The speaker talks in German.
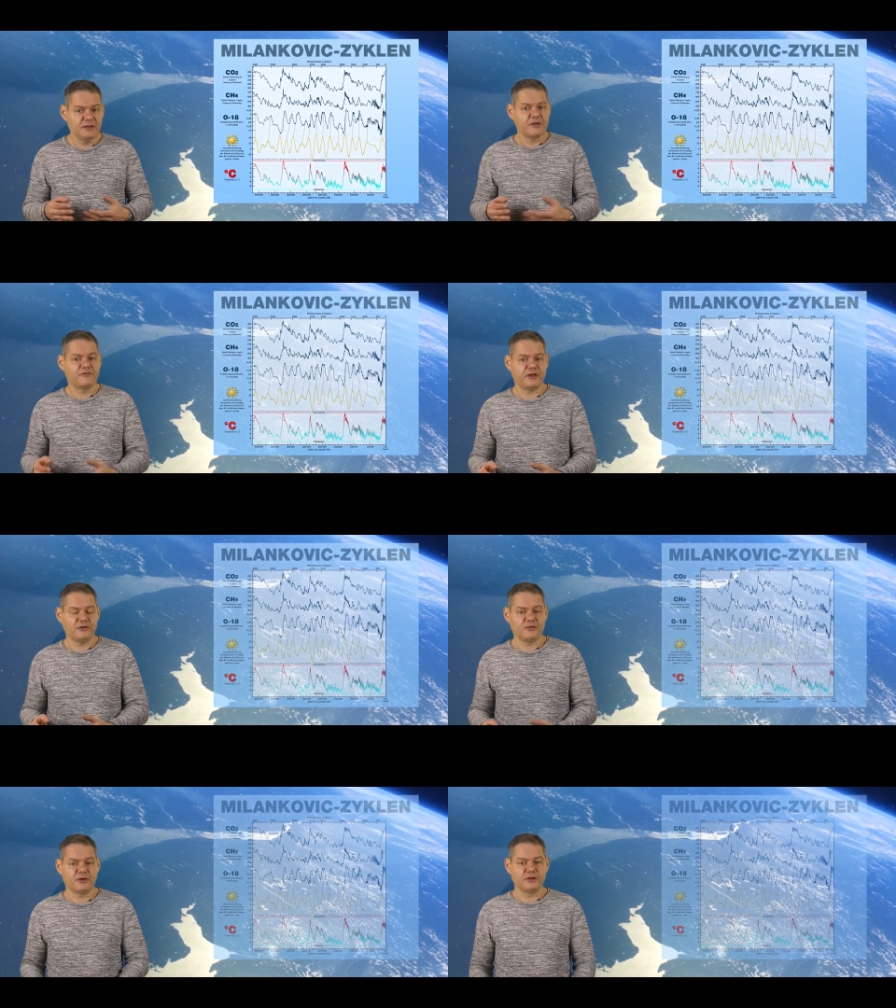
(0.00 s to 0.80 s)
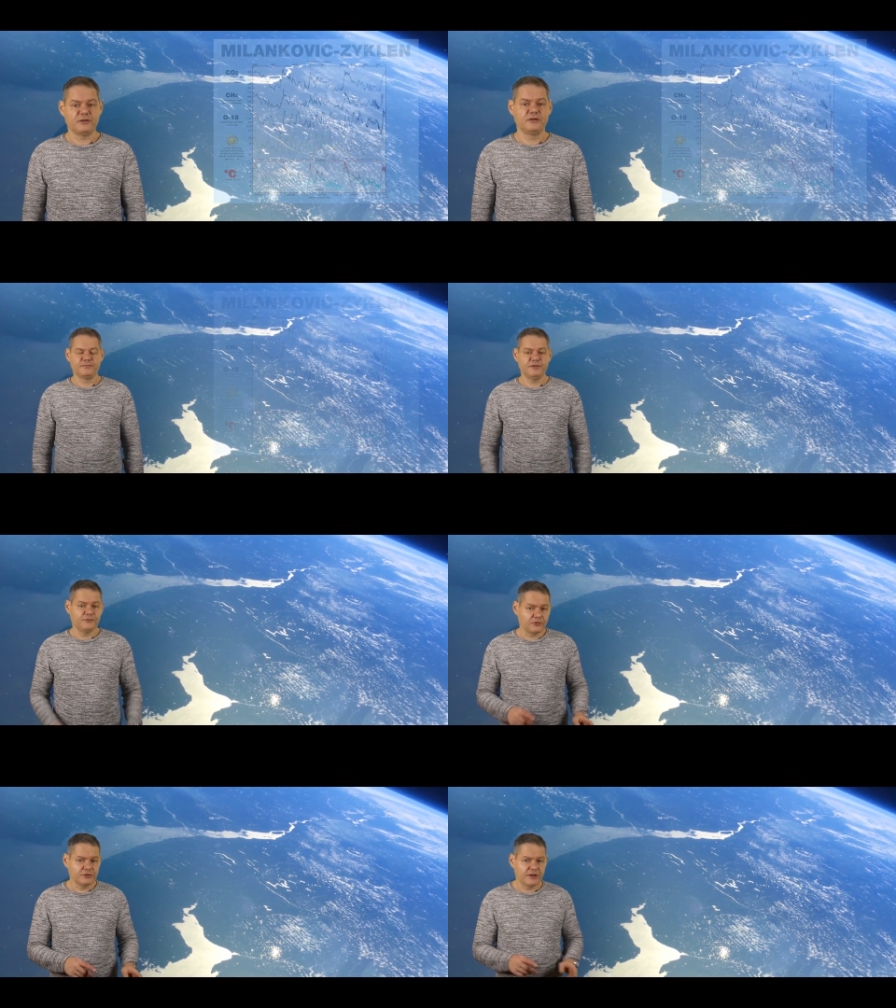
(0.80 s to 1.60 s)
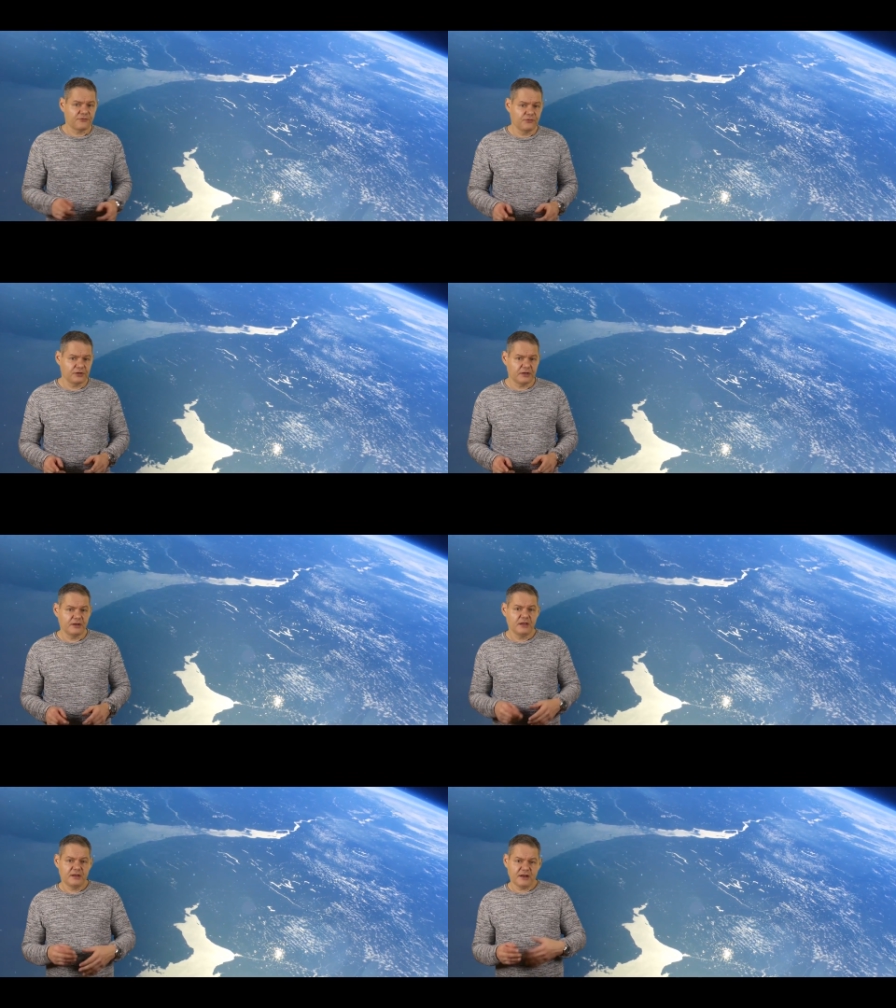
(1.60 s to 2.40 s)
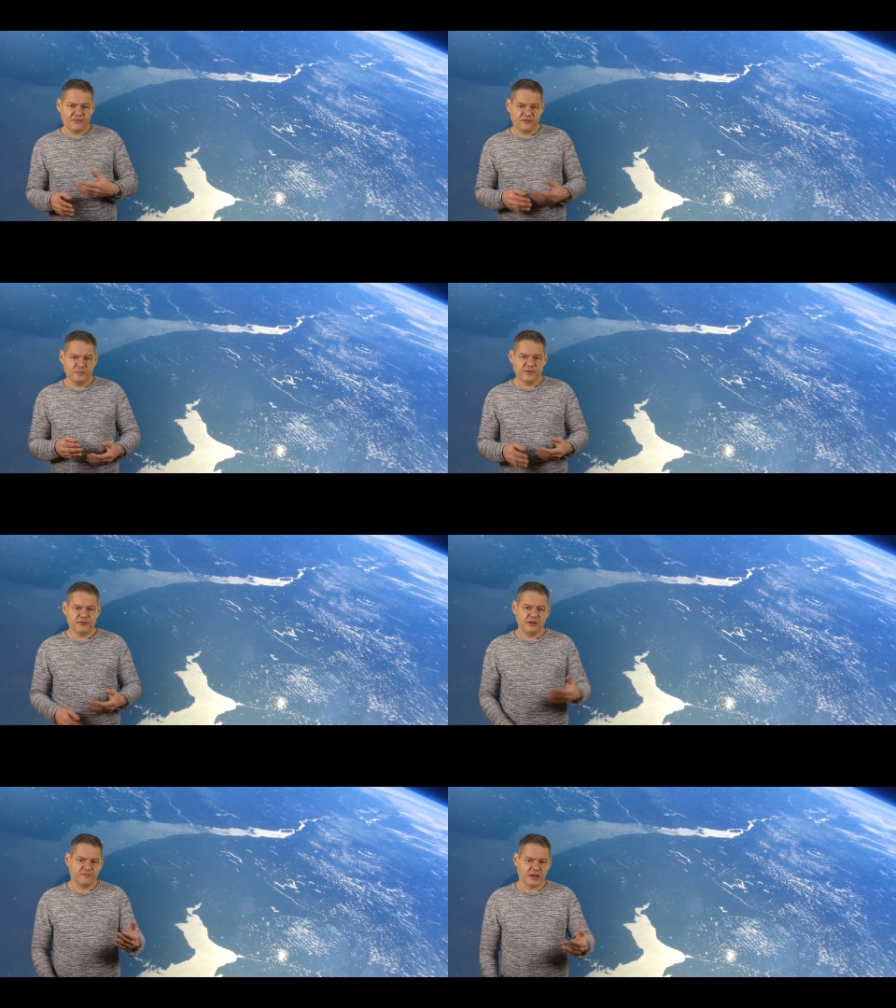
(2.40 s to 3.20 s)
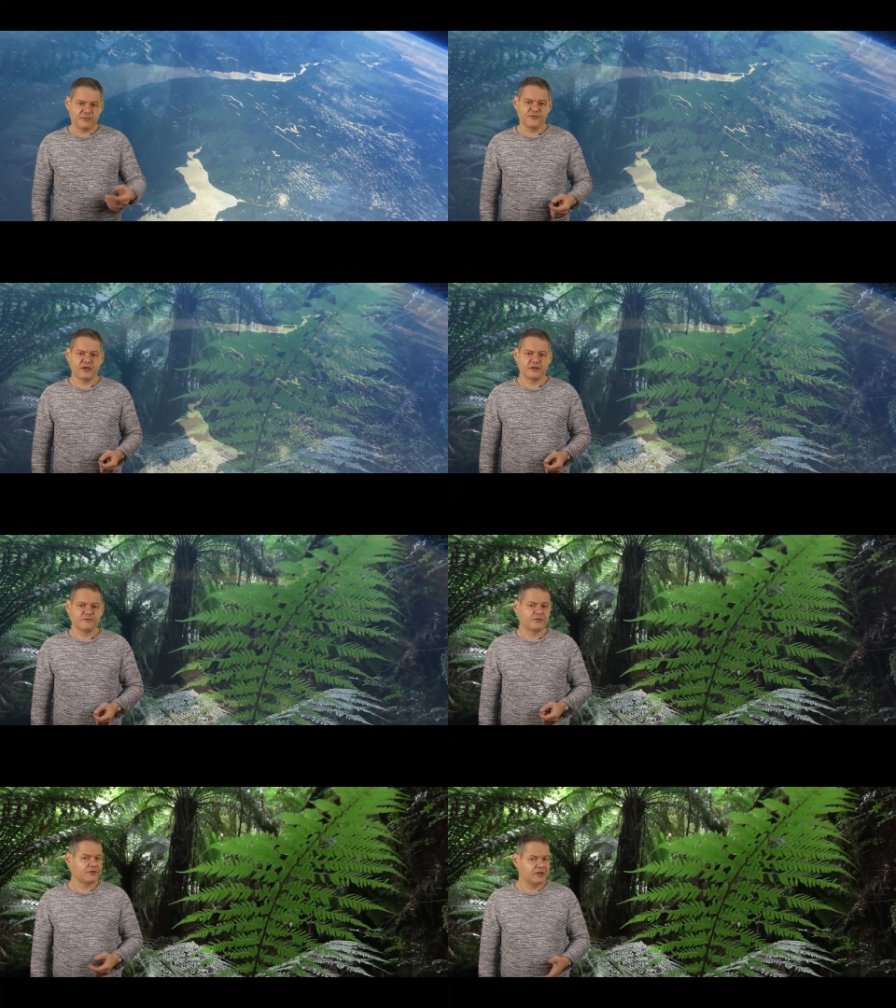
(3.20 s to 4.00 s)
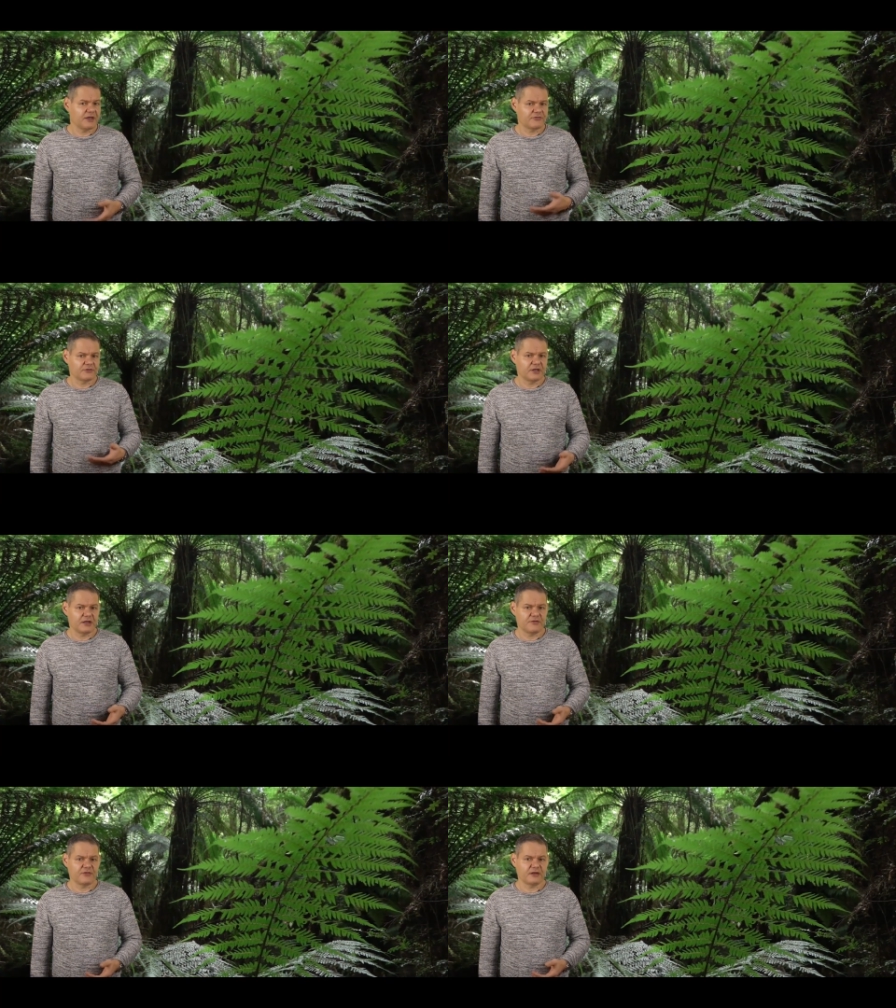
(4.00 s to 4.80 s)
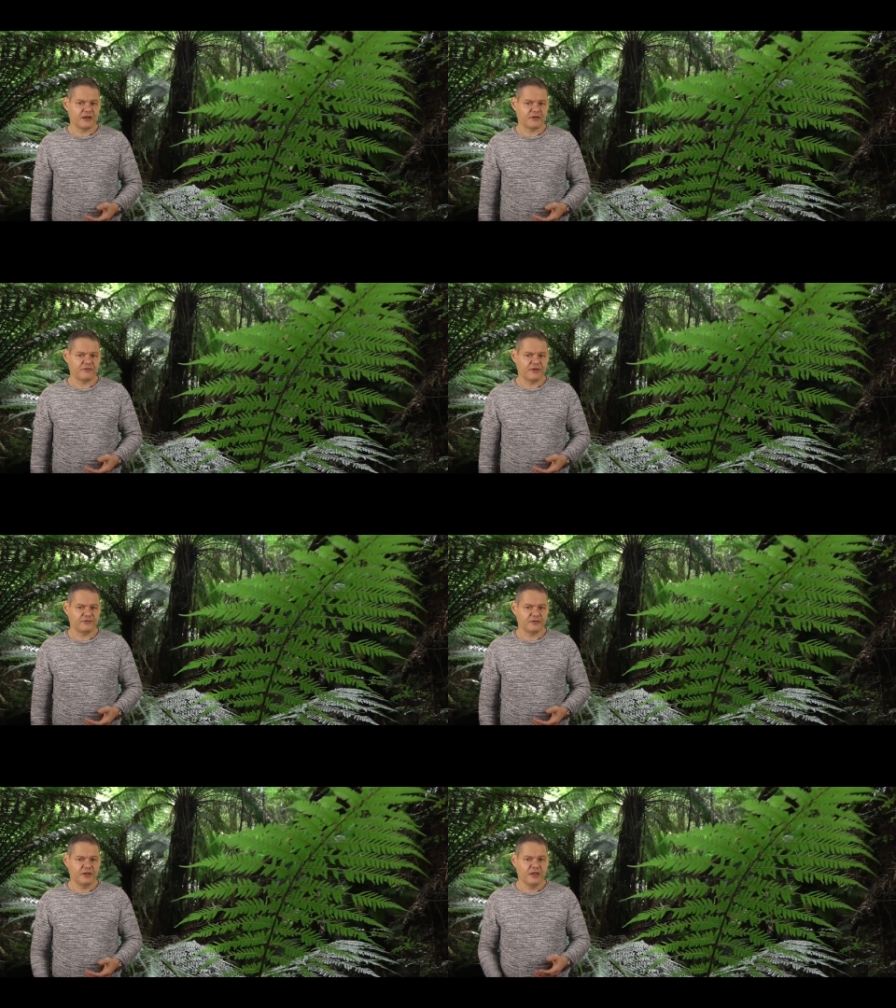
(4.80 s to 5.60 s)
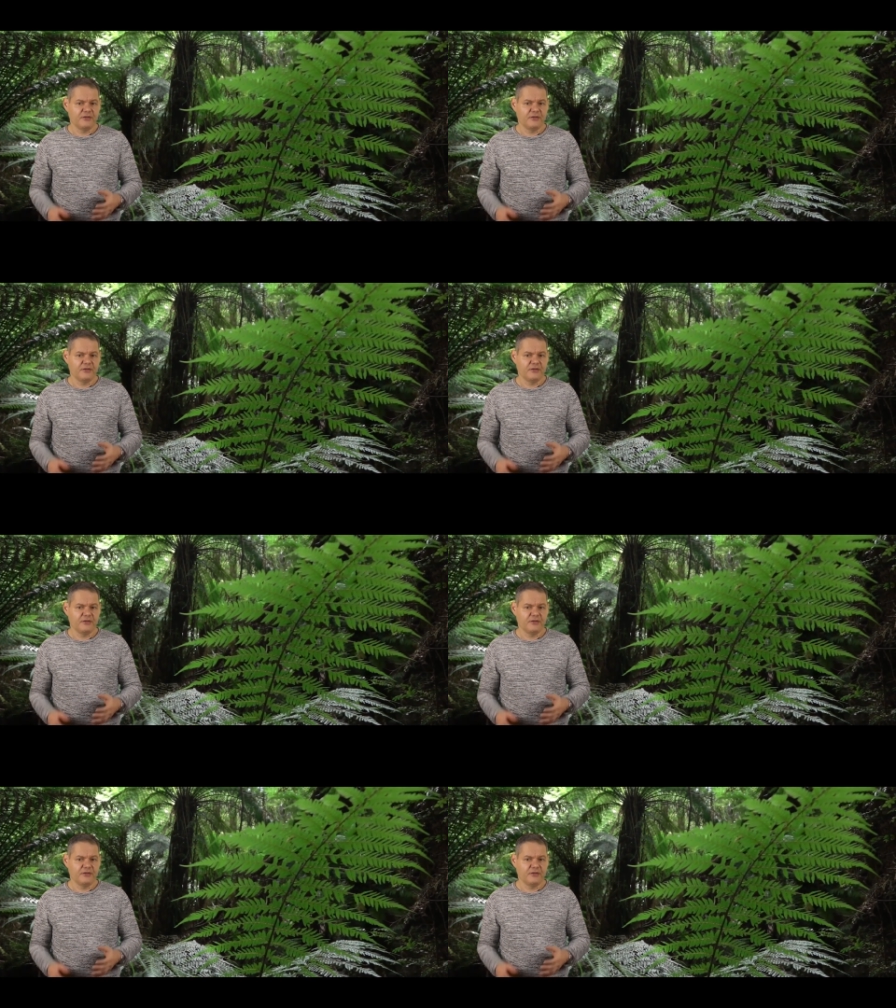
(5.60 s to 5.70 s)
Klimaveränderungen. Die Wirkung der Zyklen lässt sich bis in die Warmzeiten von Trias und Kreidezeit nachweisen.